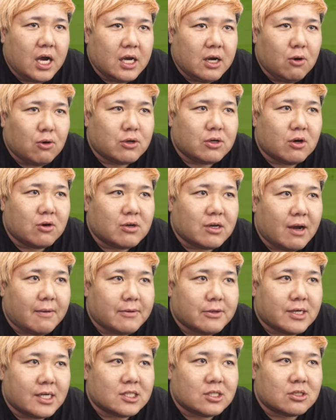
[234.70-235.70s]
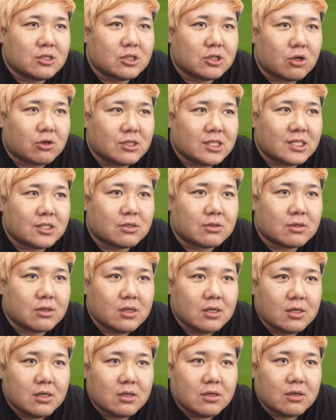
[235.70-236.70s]
あ奥奥やばフラスル来るぞフラスル来
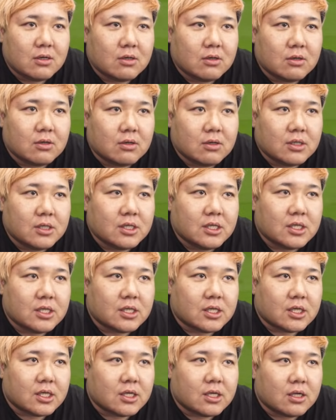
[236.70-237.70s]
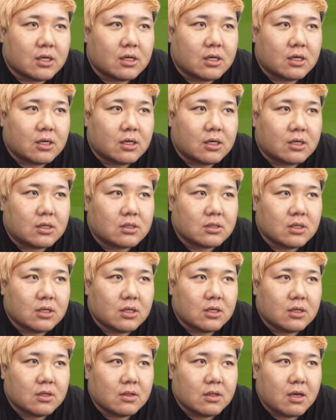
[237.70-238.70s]
るいい
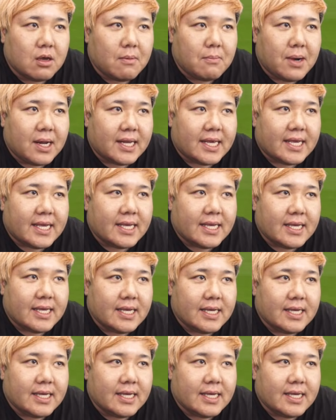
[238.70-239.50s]
マネー